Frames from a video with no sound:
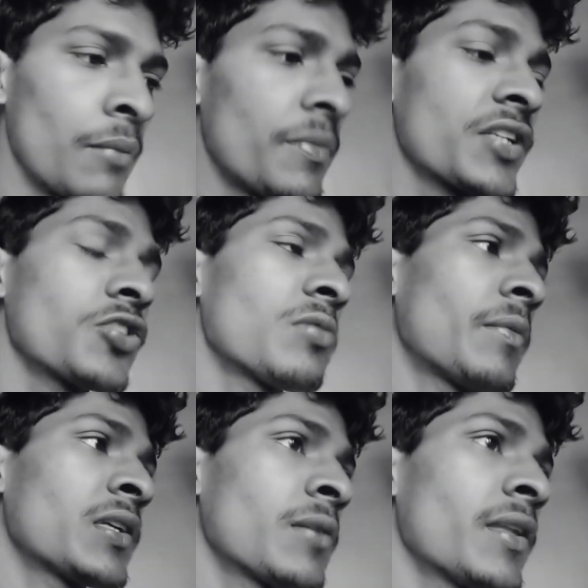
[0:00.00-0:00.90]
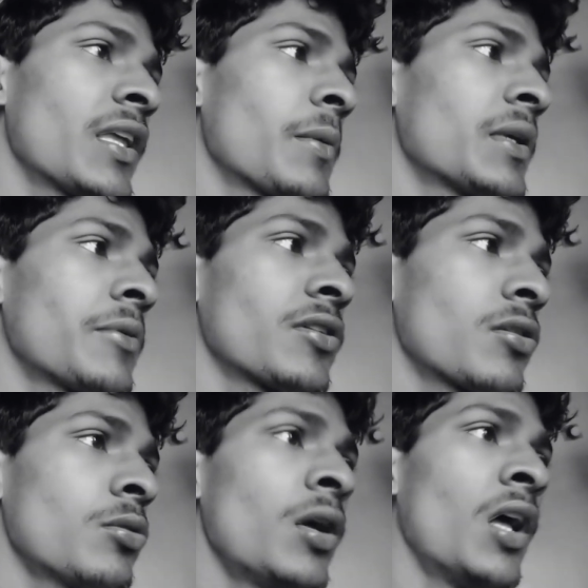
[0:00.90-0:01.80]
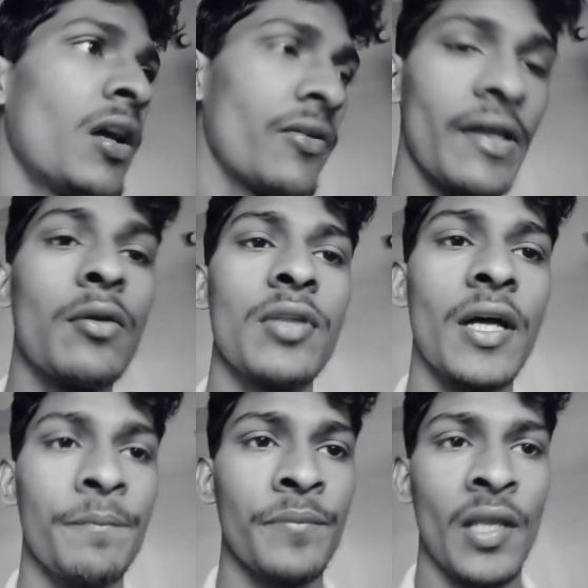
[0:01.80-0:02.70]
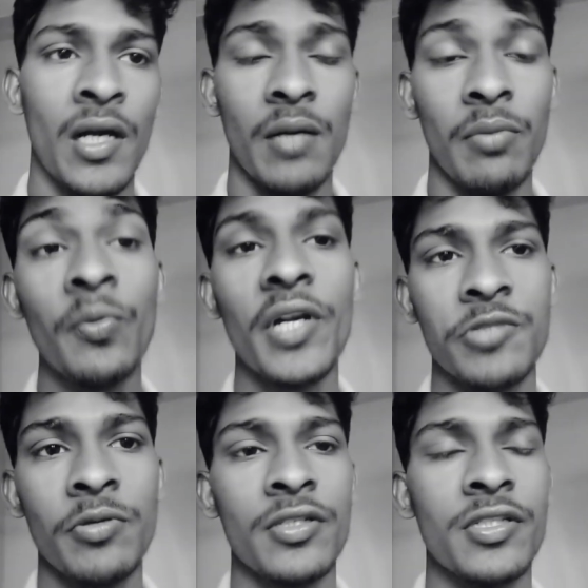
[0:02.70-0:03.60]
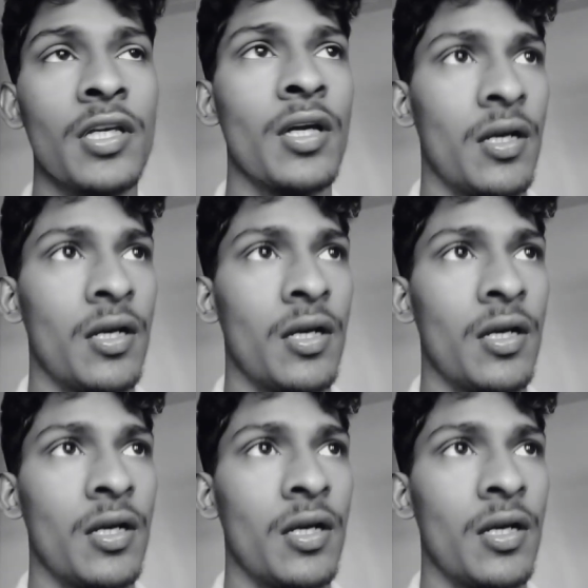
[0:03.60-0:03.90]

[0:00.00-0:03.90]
বেশ কিছু ব্যাপার স্যাপার দেখবে যেমন ধরো ফেলুদা ব্যোমকেশ বক্সি